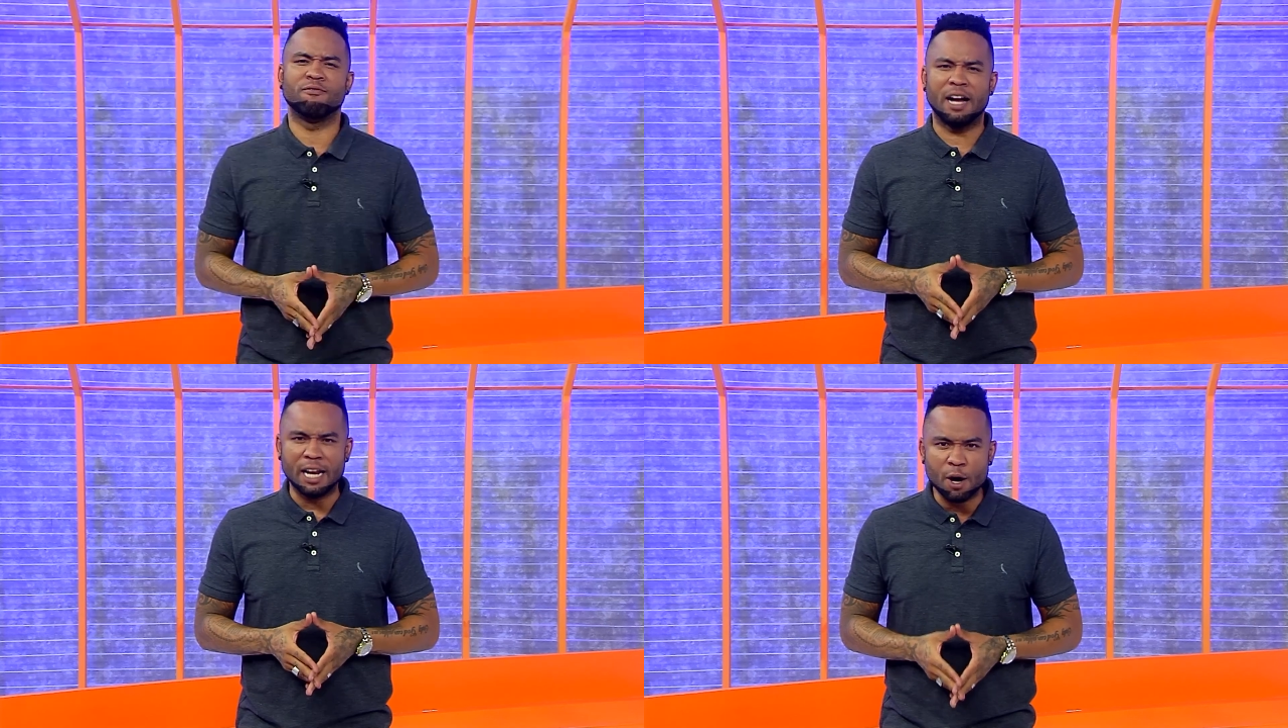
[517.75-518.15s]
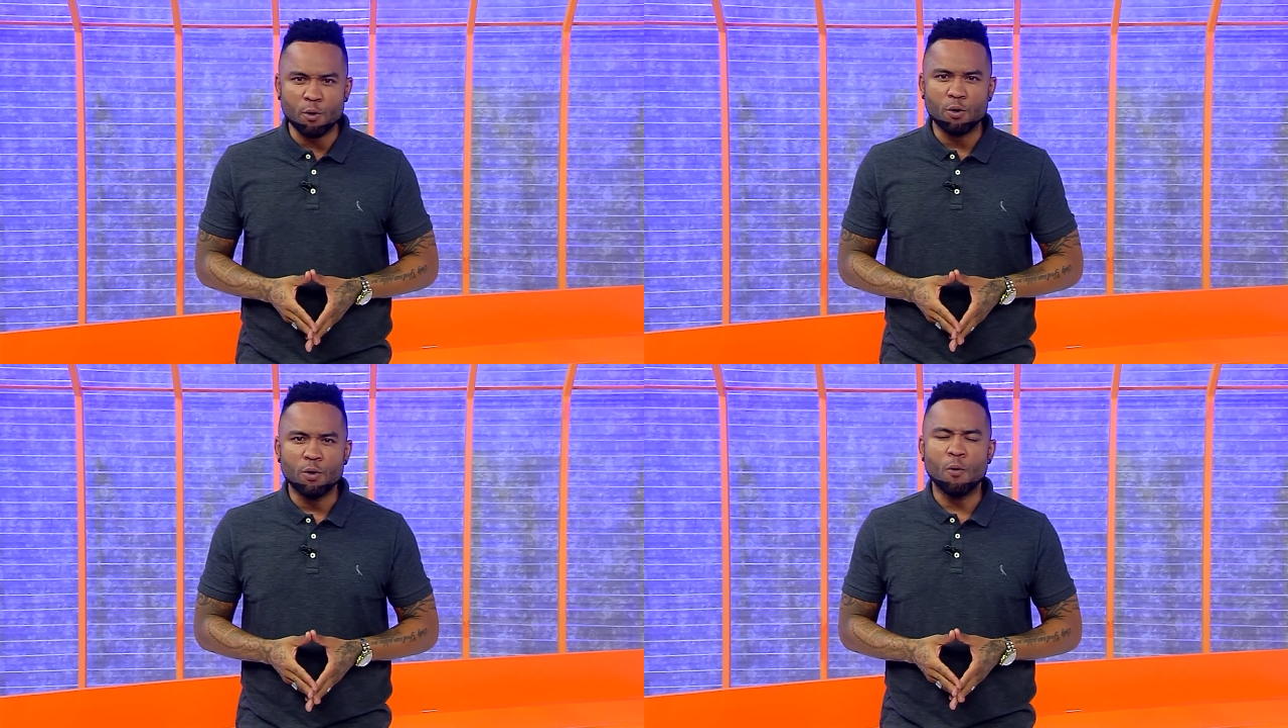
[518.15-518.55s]

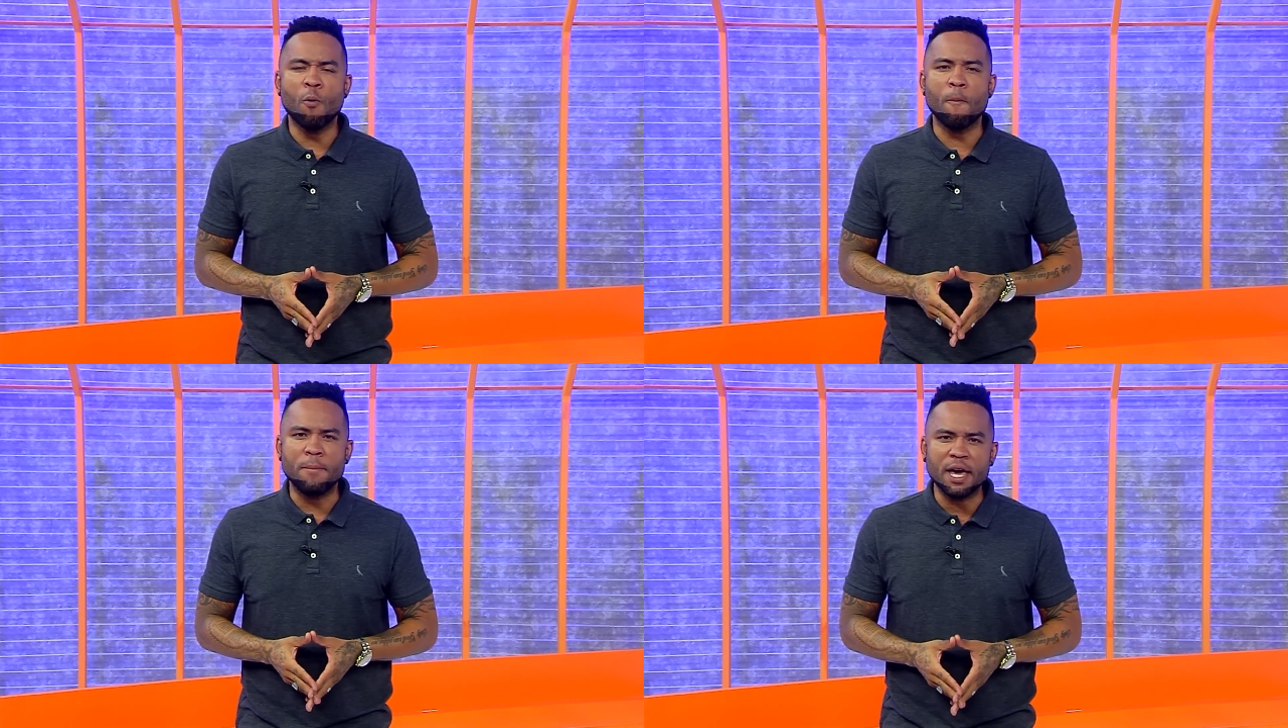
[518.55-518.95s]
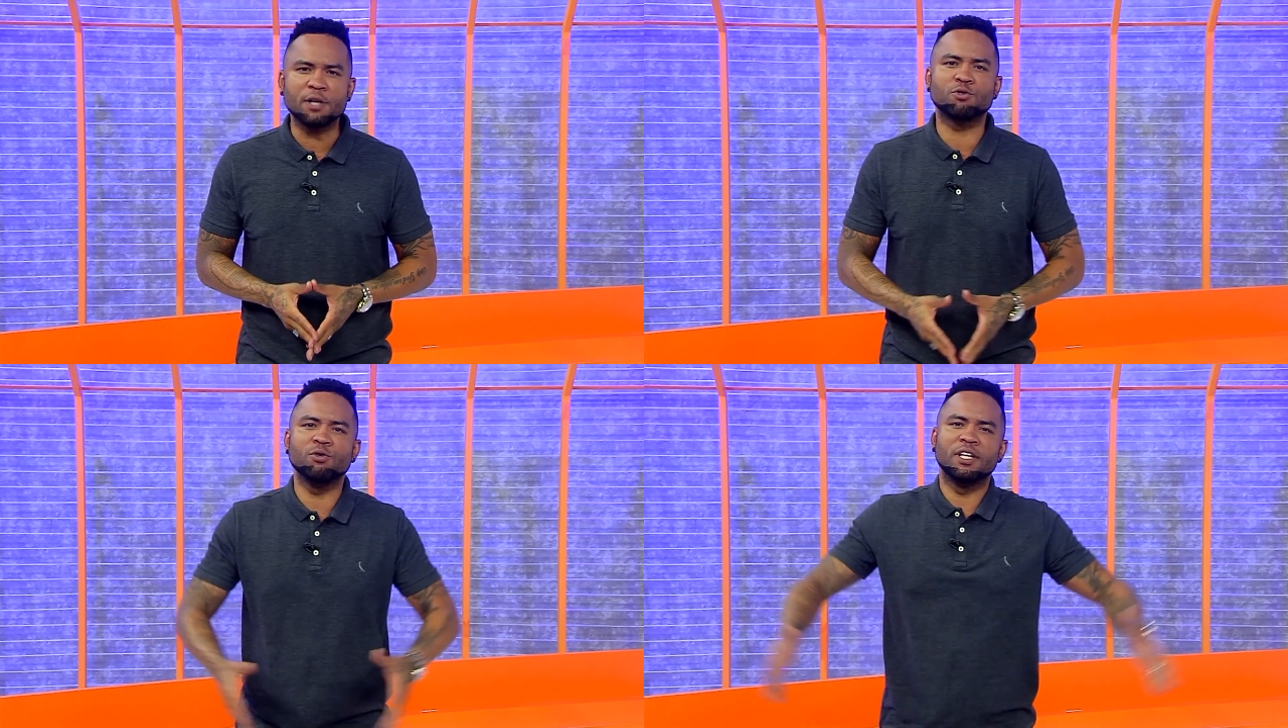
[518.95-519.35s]
Valeu, um
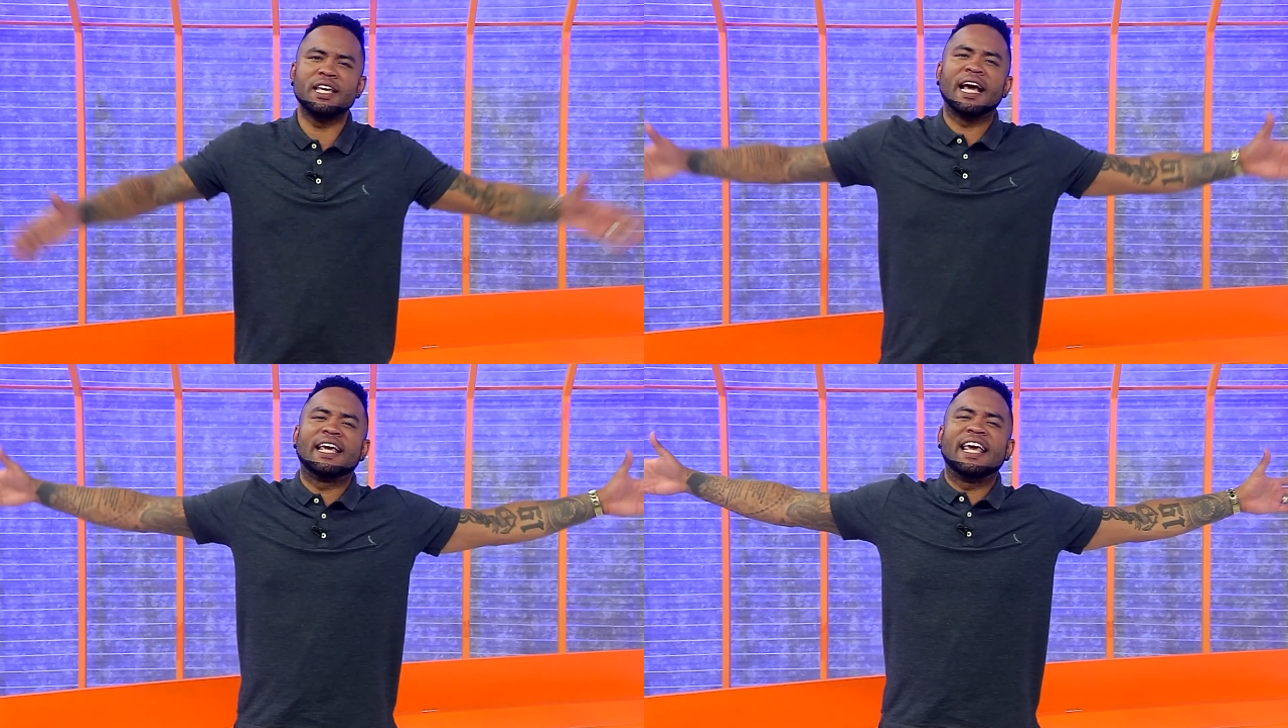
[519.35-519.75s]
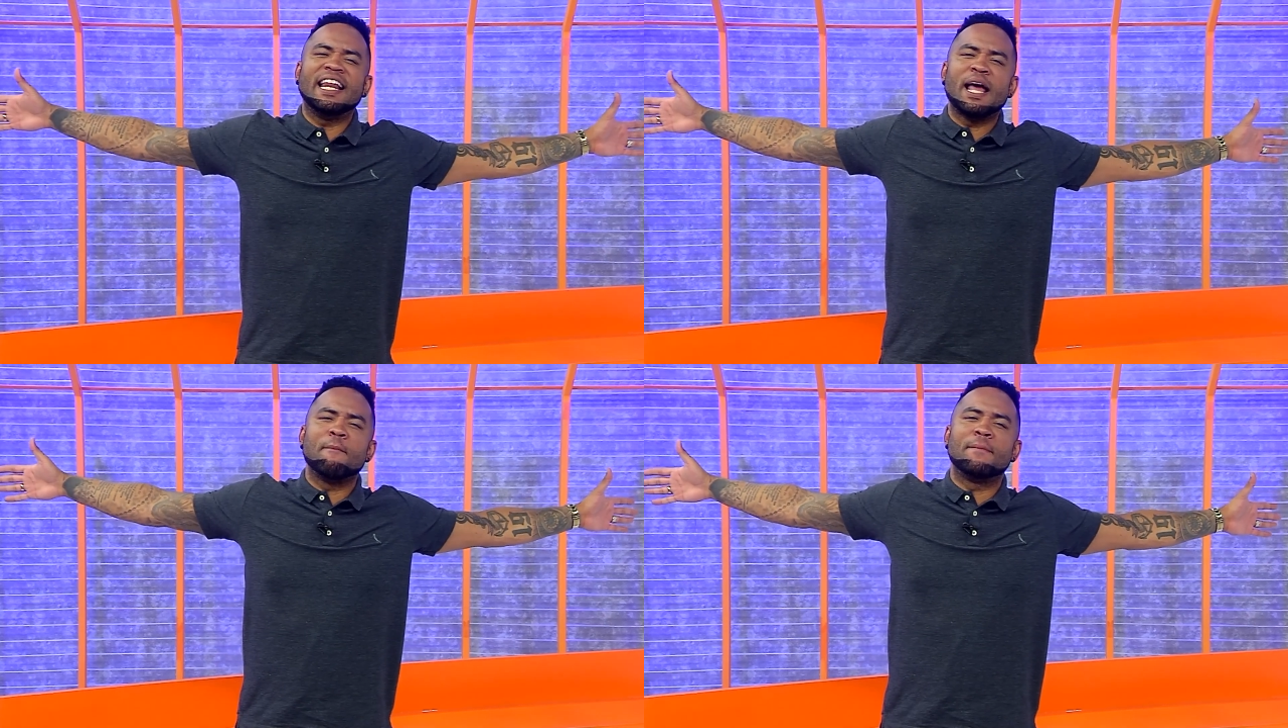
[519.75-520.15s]
beijo e
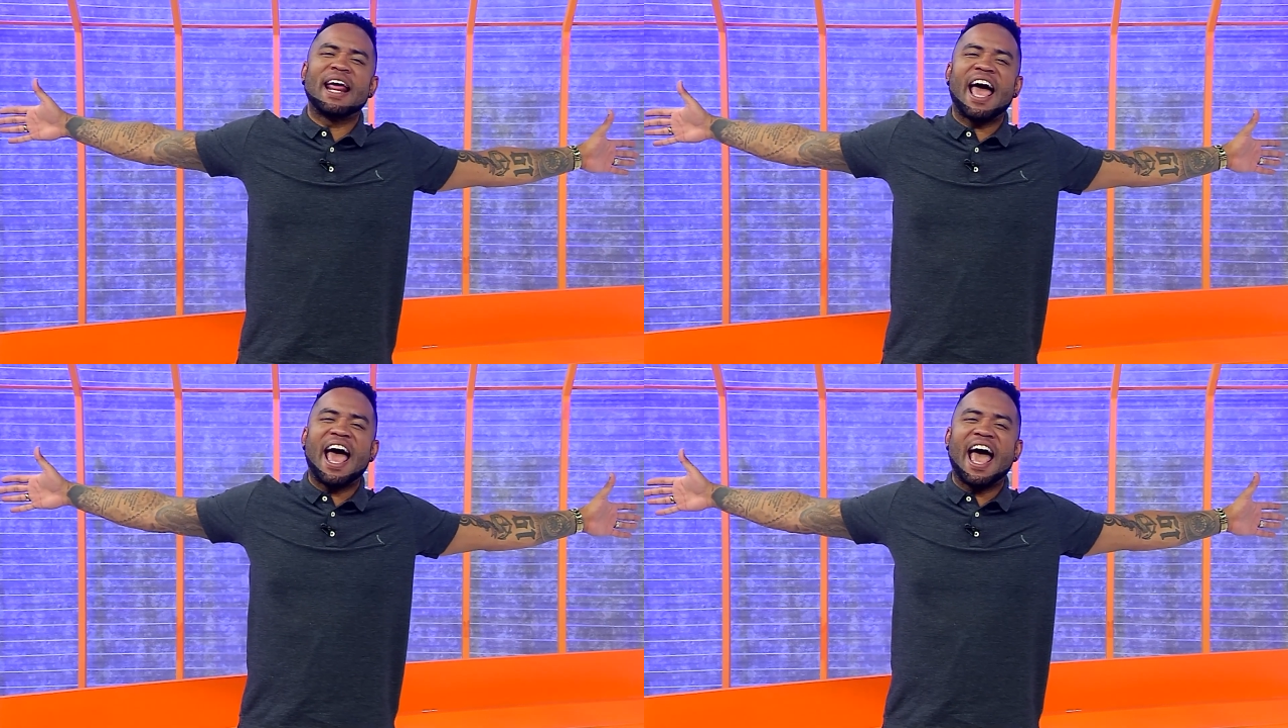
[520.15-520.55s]
aquele abraço!